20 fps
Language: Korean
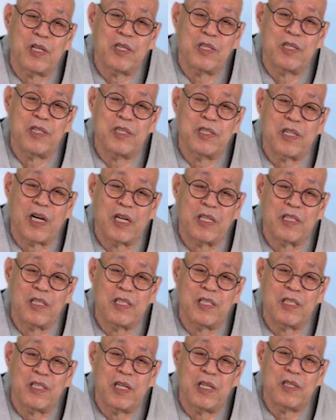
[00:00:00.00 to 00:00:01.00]
네
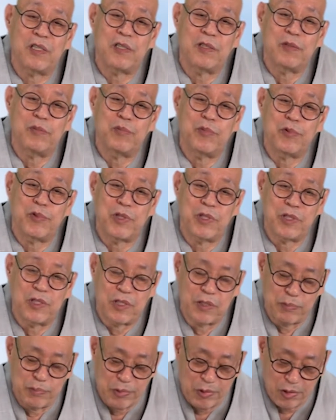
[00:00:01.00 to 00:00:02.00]
자신의 등불이
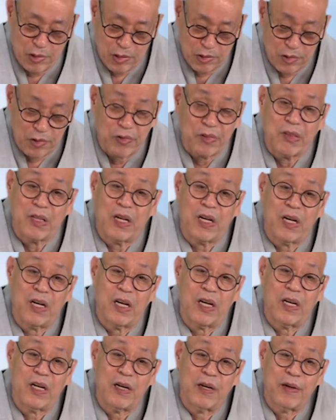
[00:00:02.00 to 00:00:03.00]
지표가 된다.
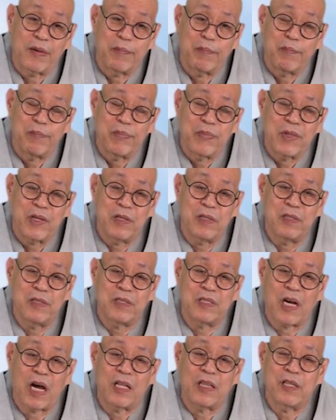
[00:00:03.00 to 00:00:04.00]

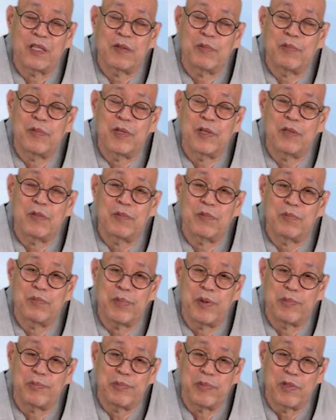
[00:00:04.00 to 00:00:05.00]
그걸 자등명,
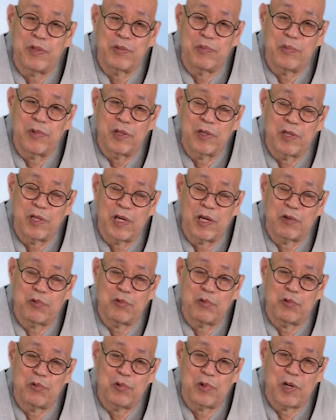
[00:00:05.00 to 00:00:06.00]

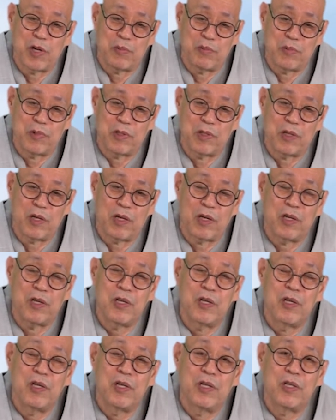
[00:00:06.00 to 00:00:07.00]
법등명이라고 합니다.
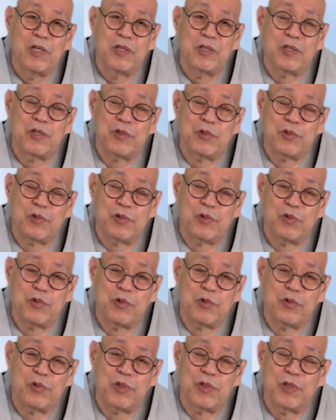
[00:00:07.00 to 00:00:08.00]

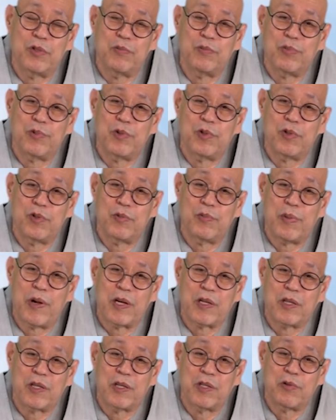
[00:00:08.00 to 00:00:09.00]
스스로 등불을
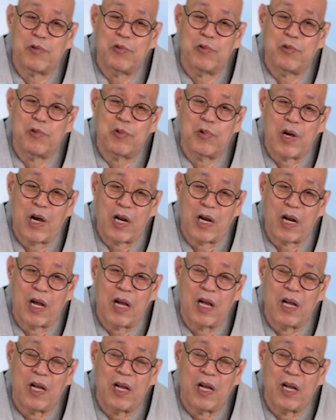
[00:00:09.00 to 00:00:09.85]
박히고 가라.